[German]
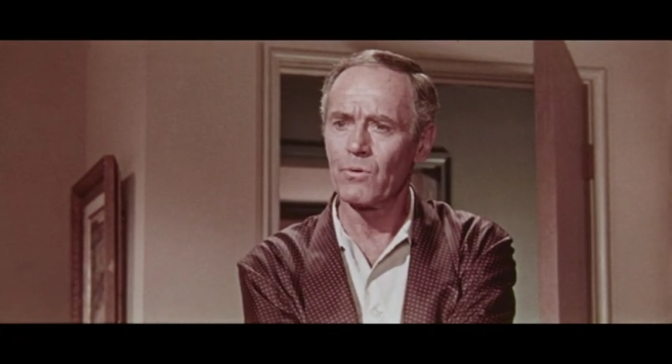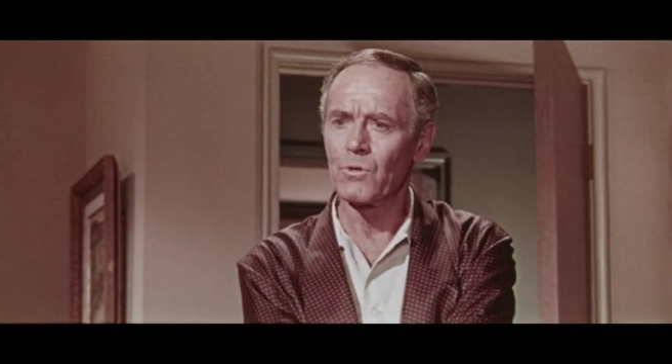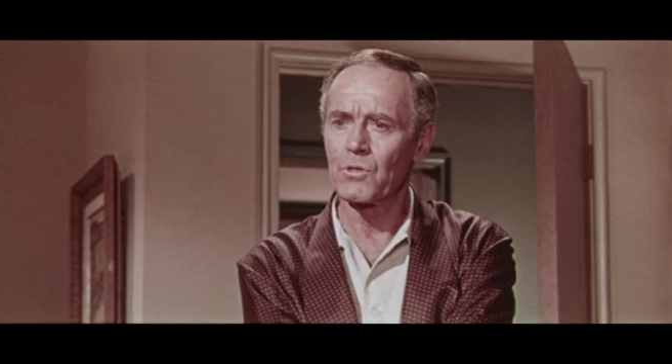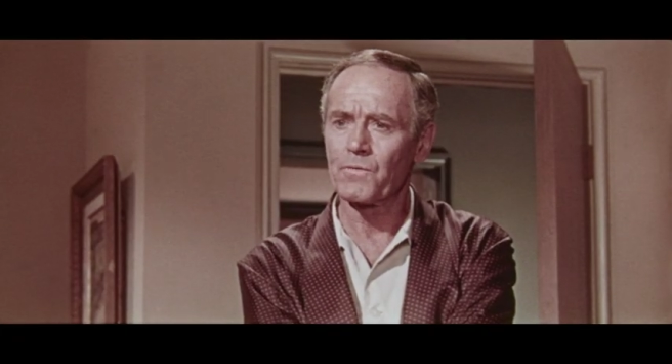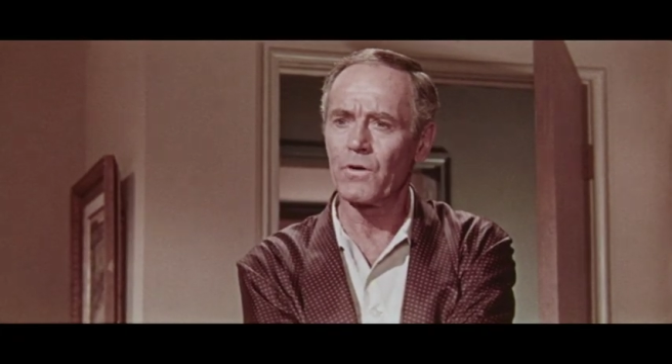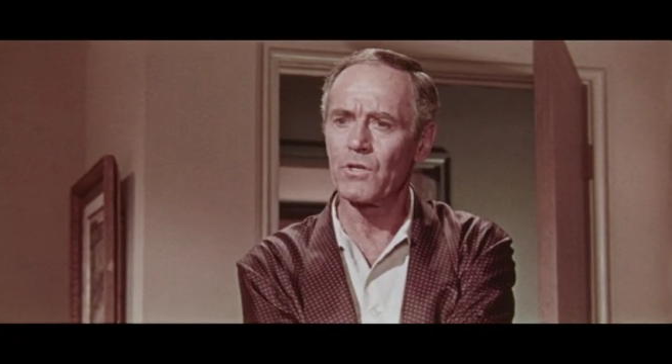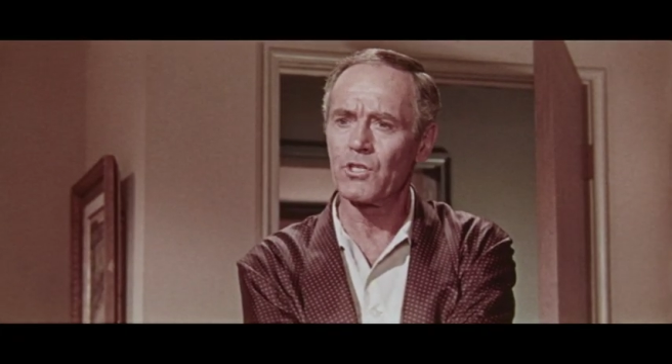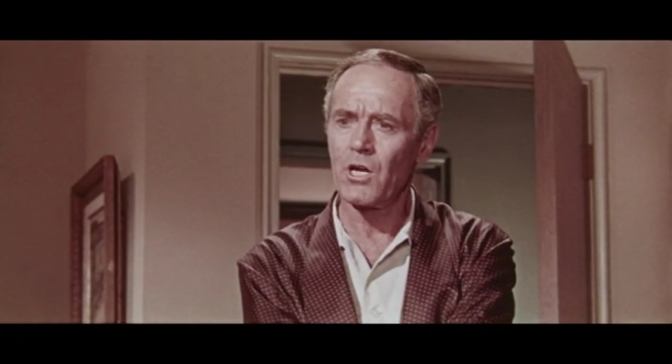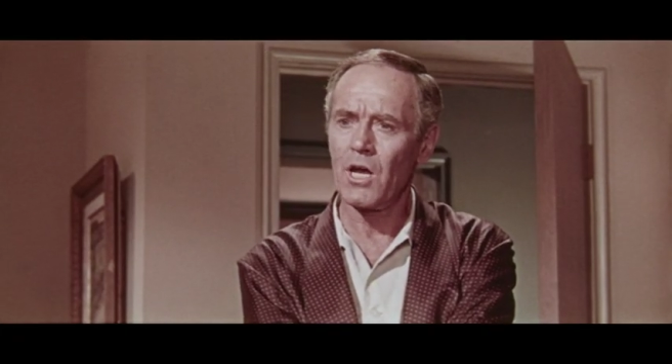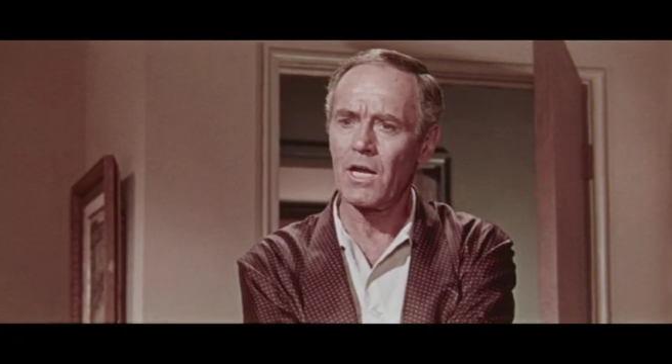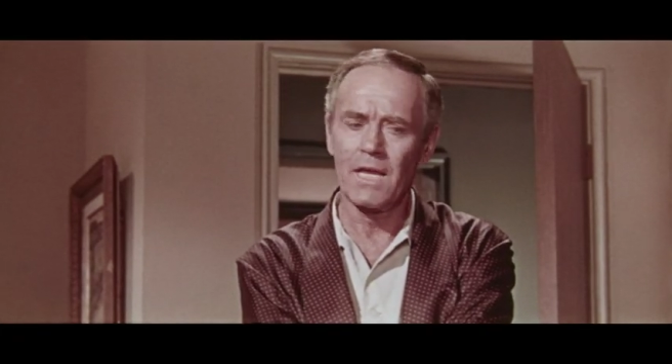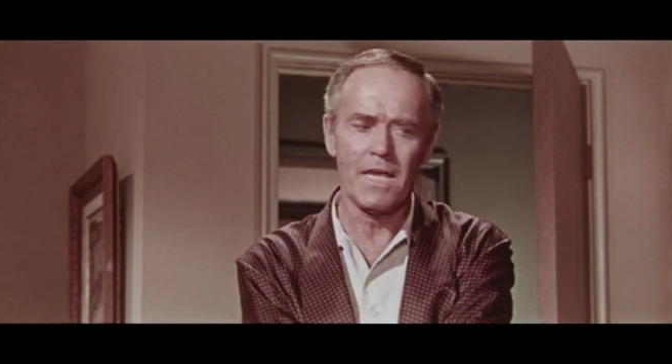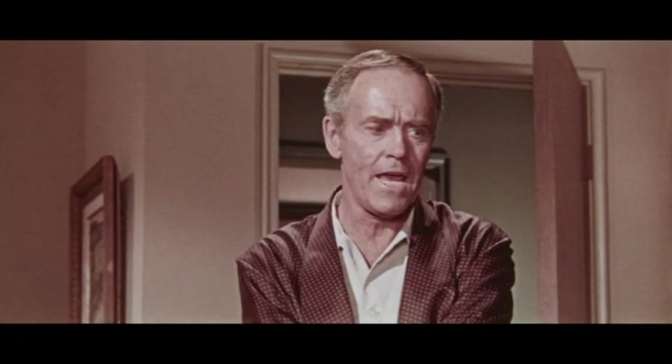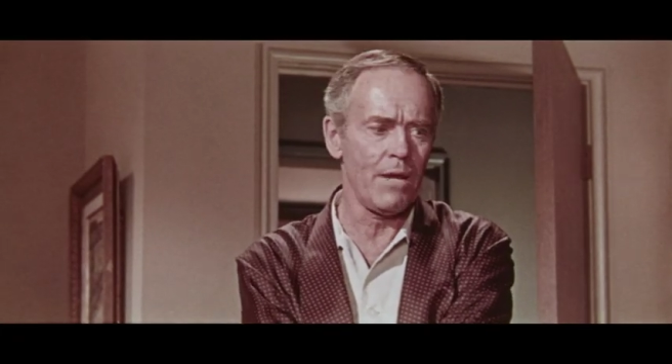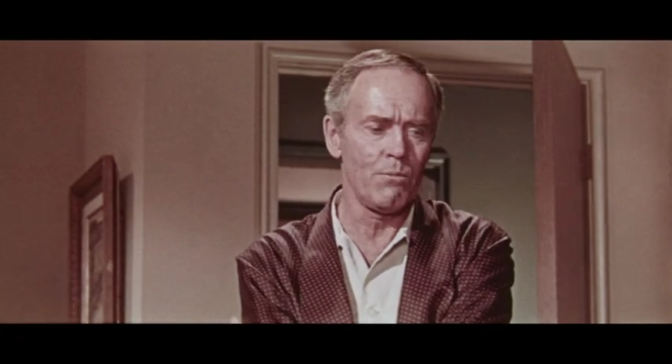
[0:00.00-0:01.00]
Das ist
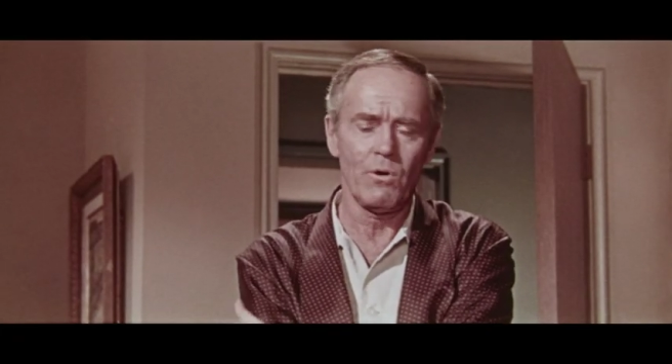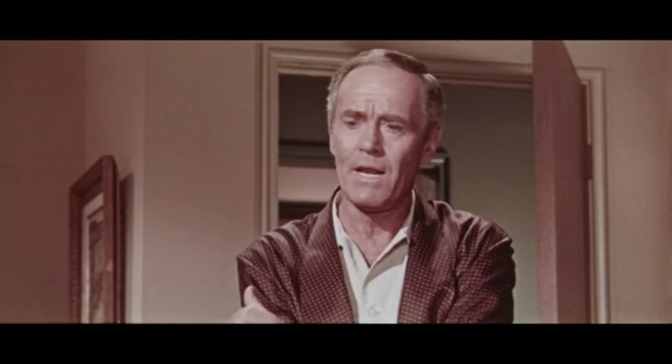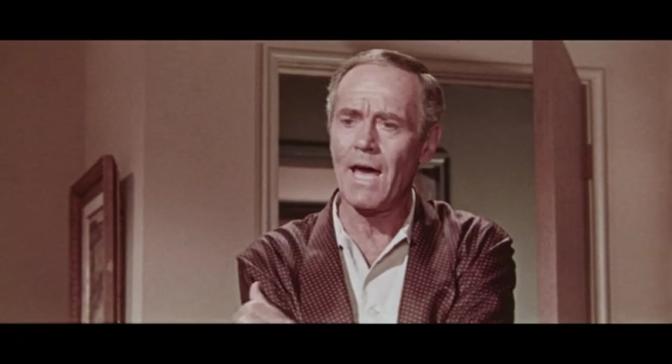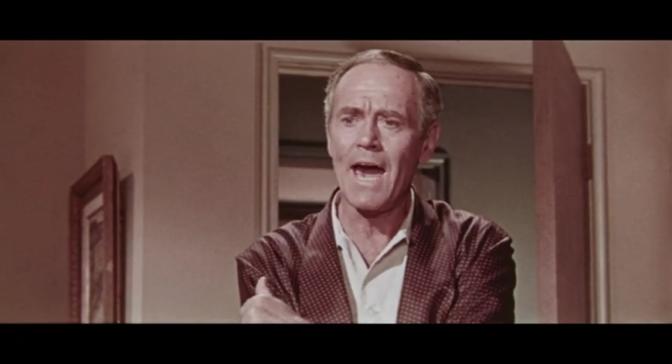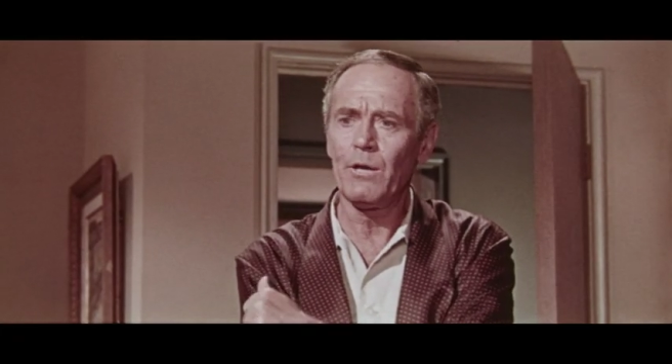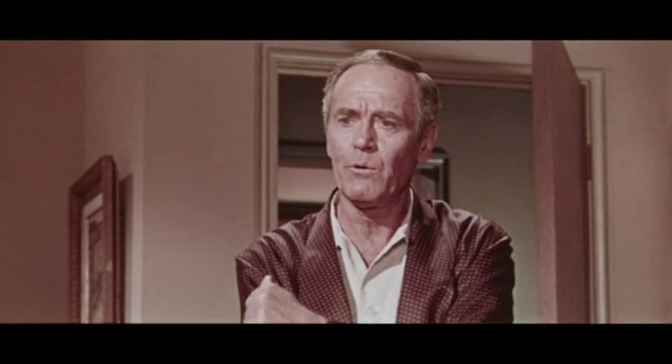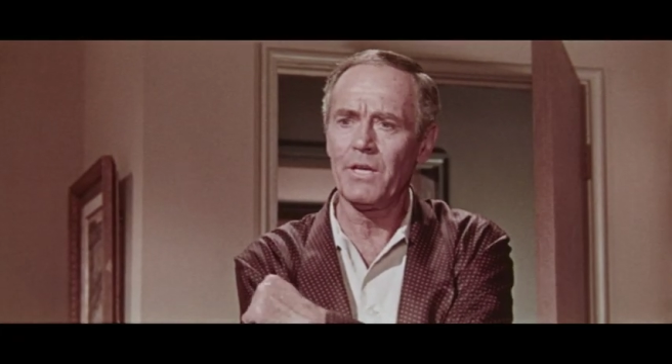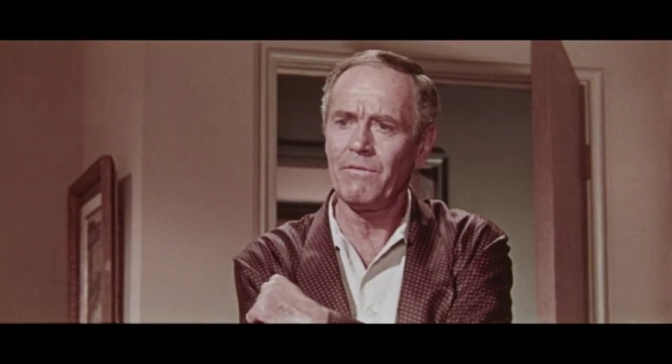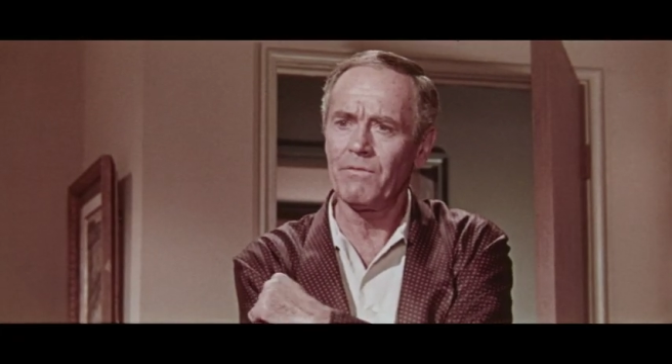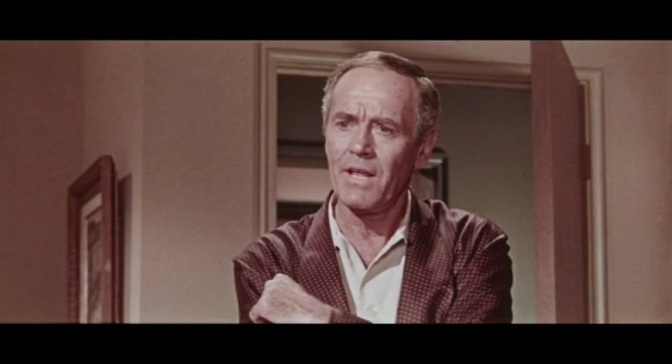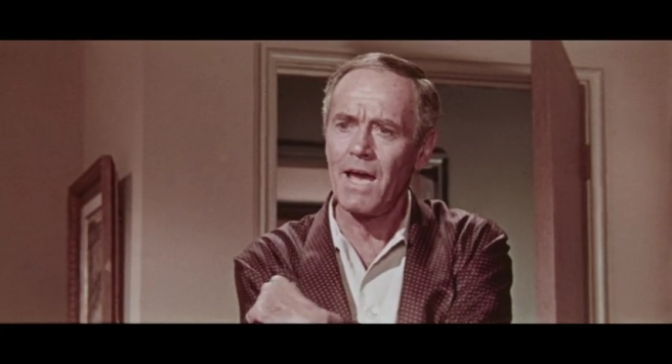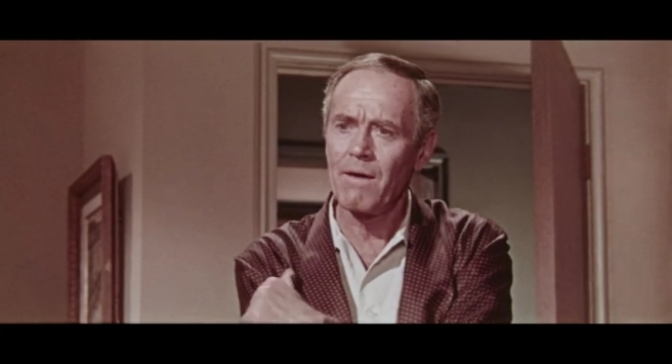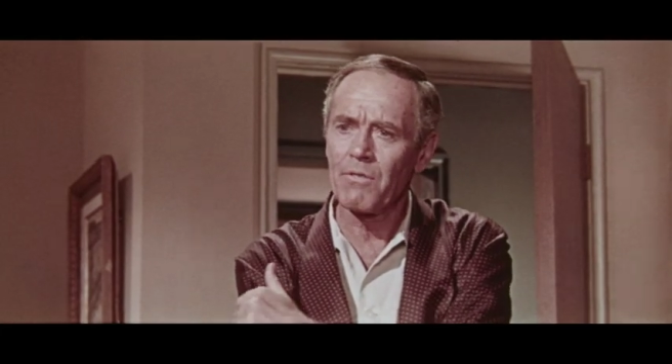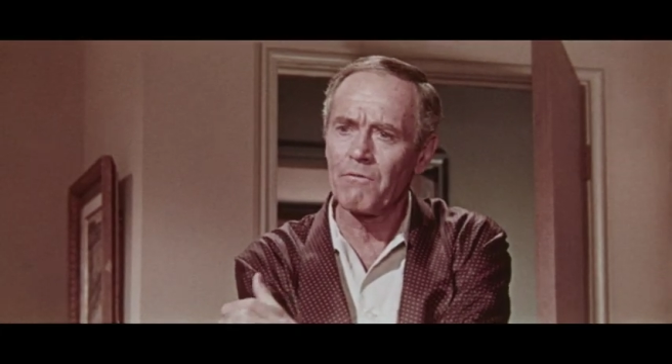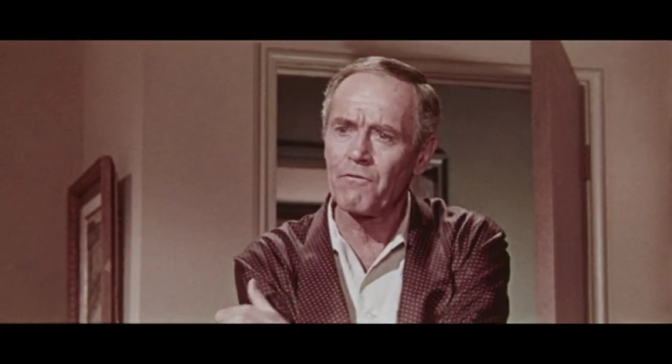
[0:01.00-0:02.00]
unmöglich. Ich räume mir ja selbst
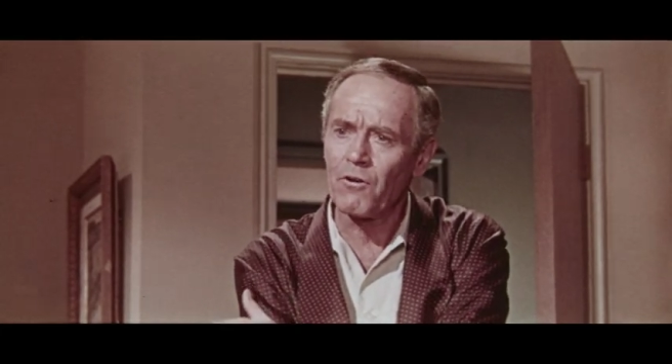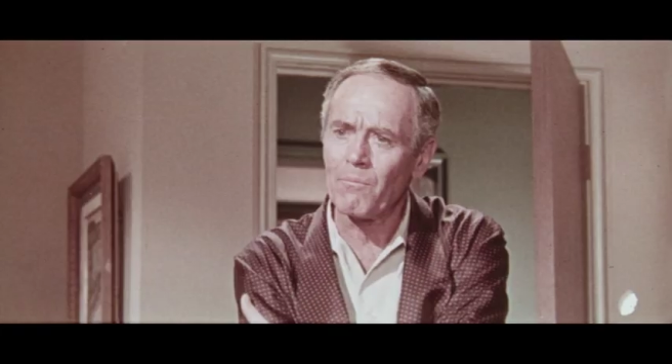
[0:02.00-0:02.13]
auch keine